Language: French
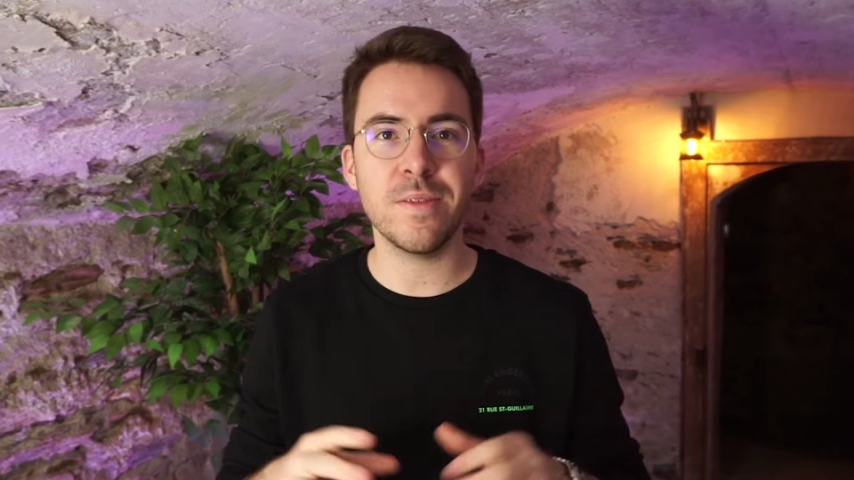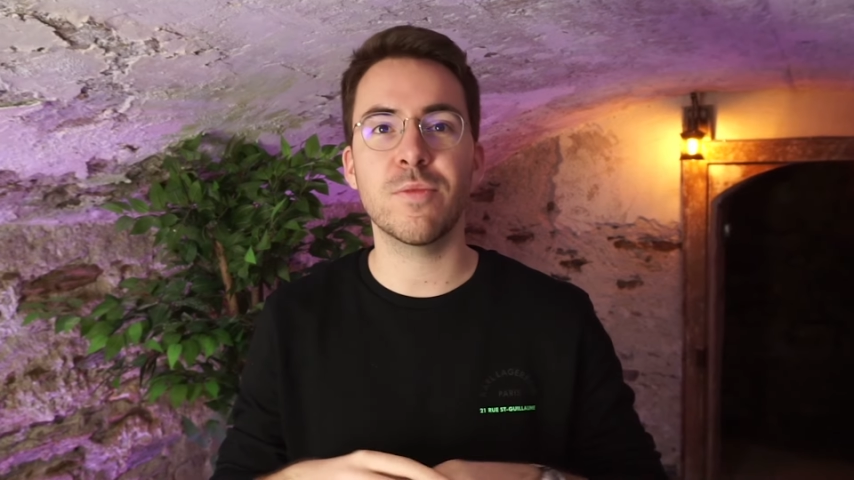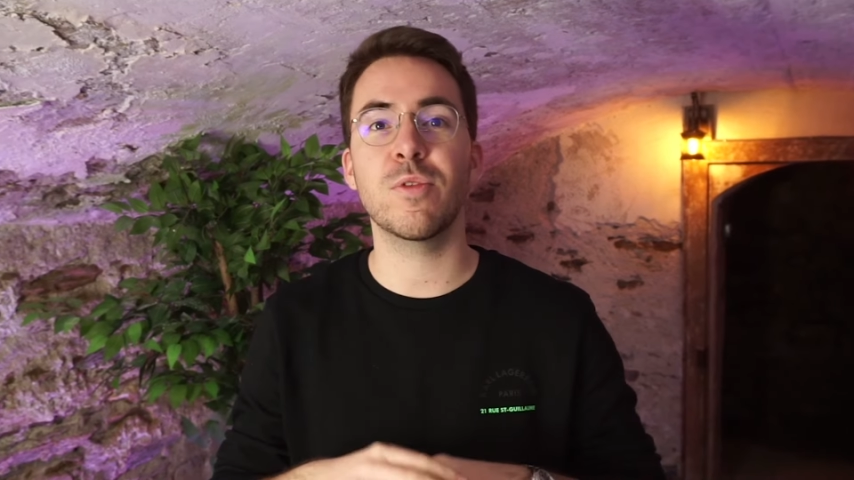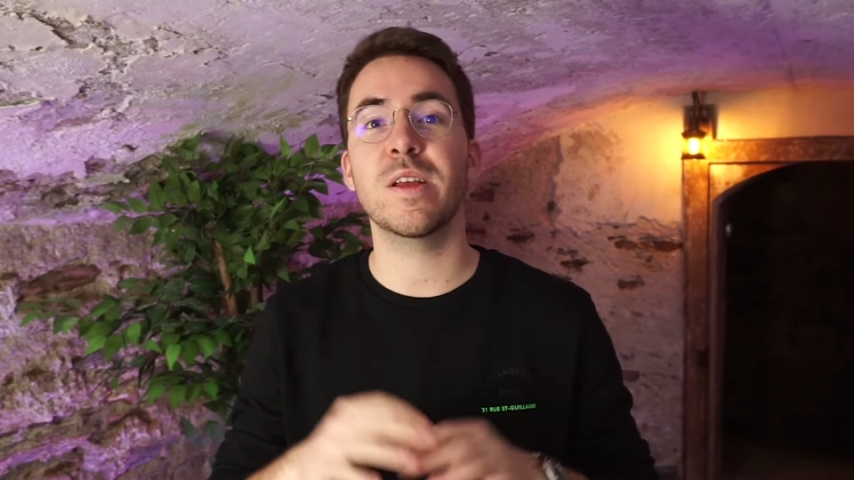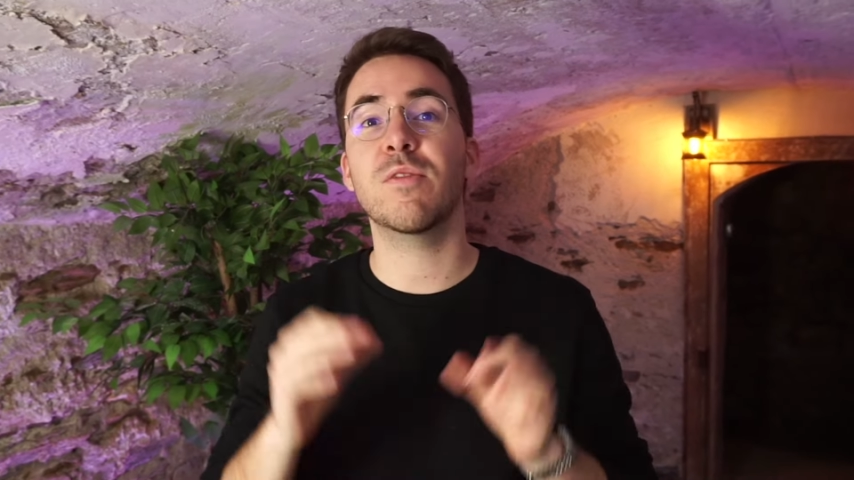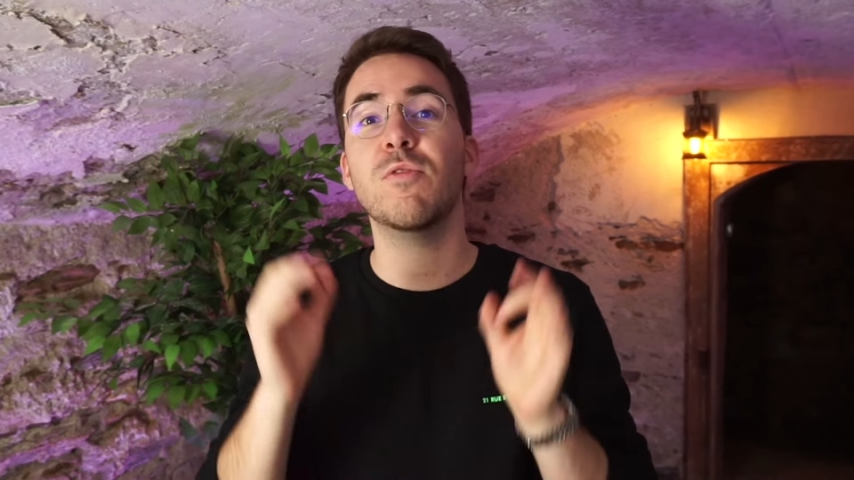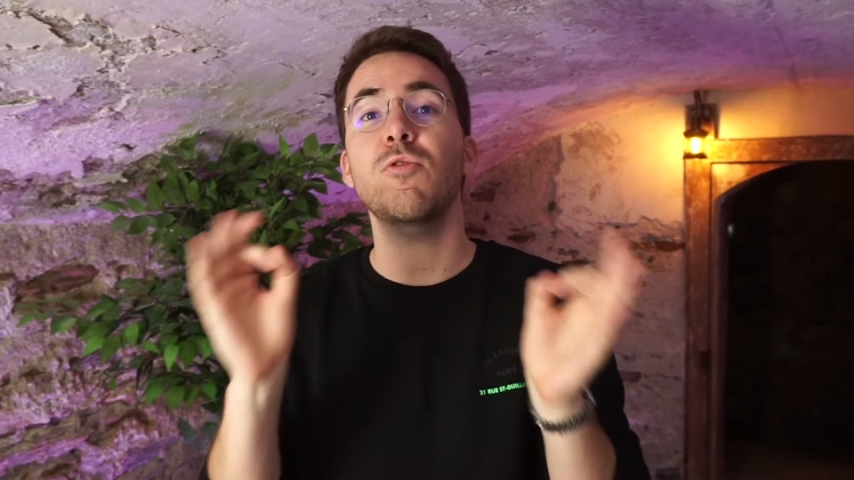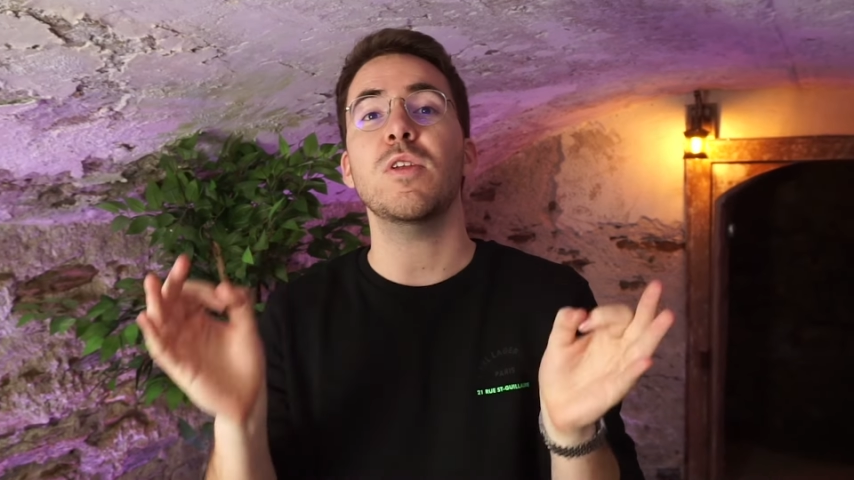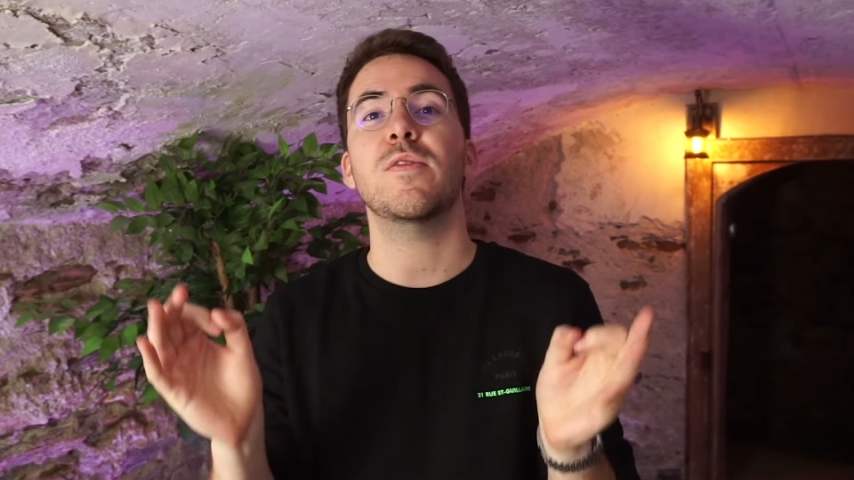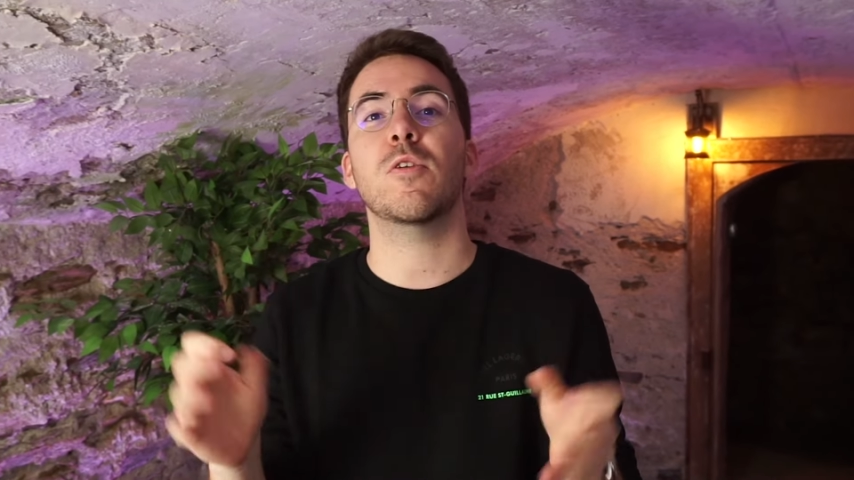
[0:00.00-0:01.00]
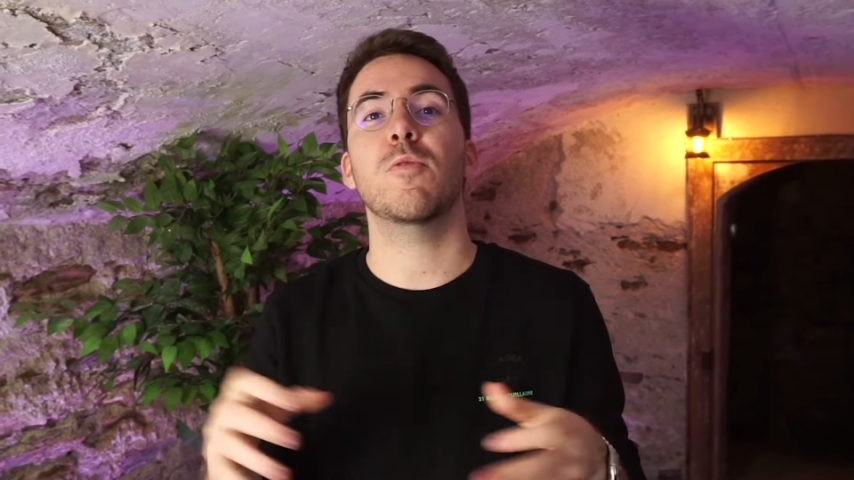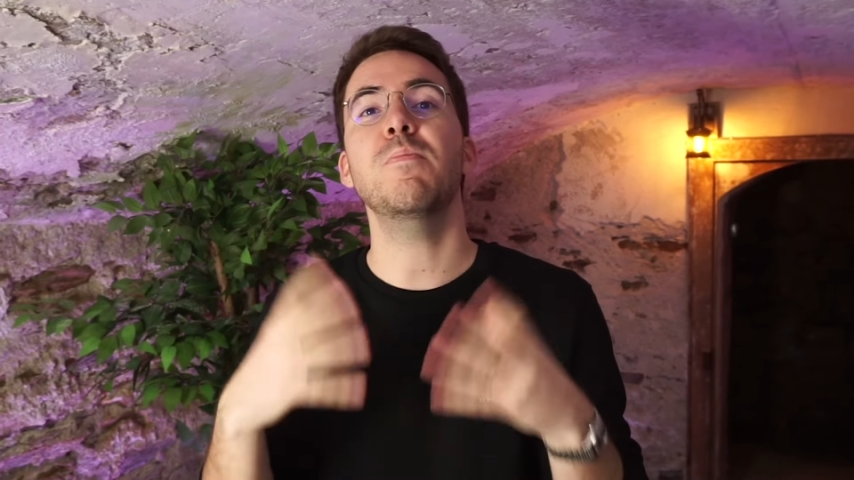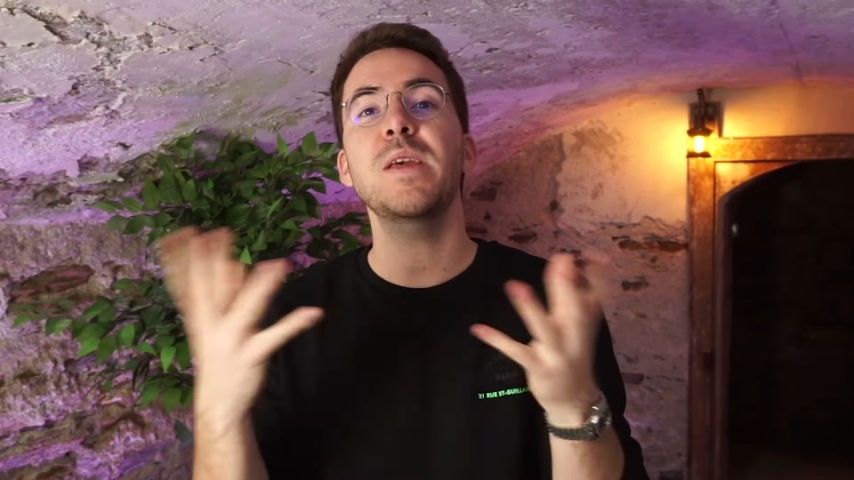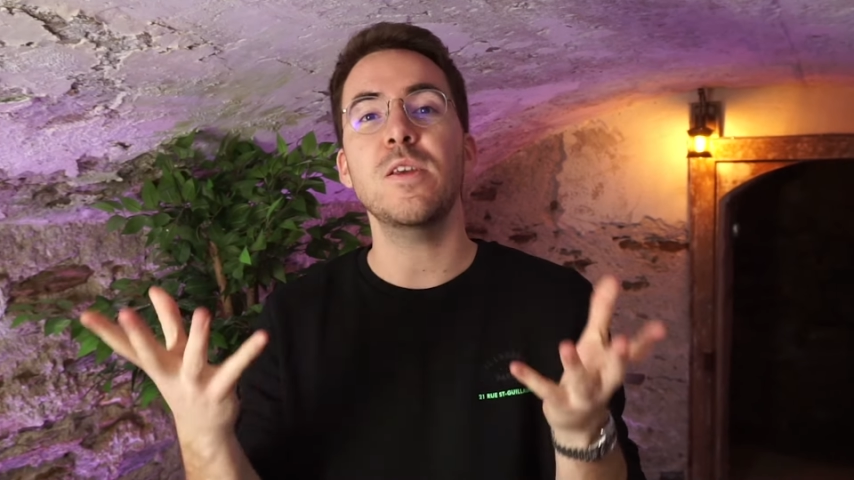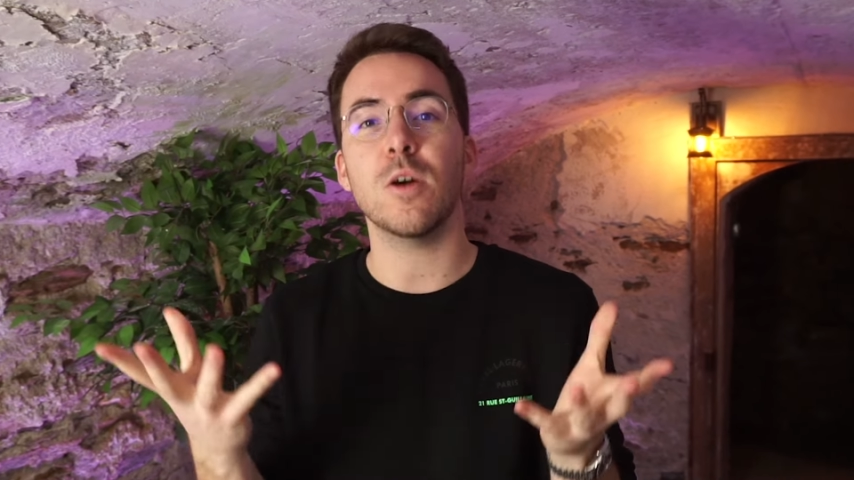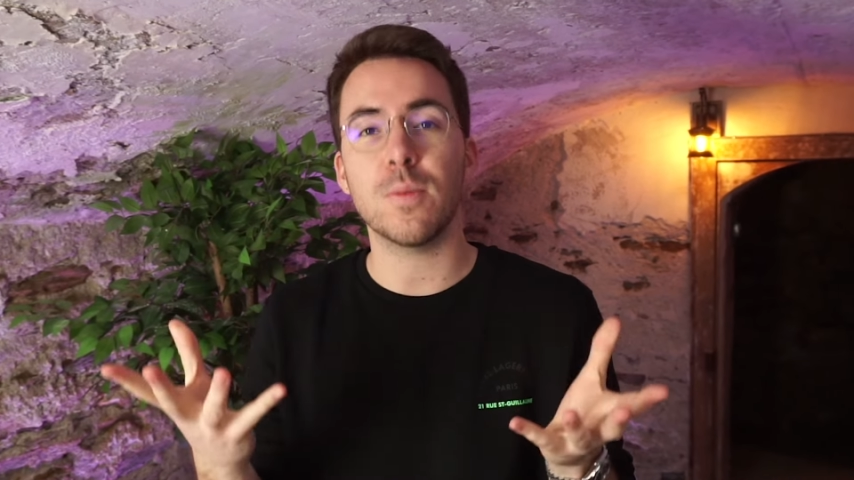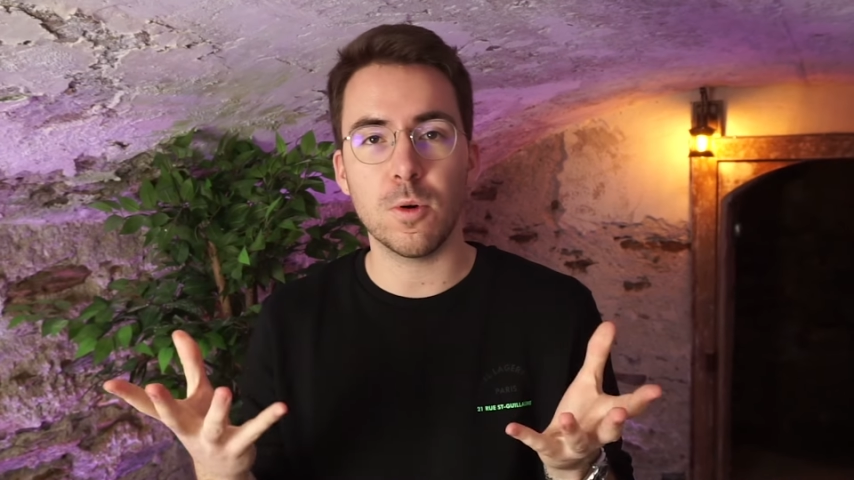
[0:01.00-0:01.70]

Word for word: et vous voulez être sûr d'avoir le meilleur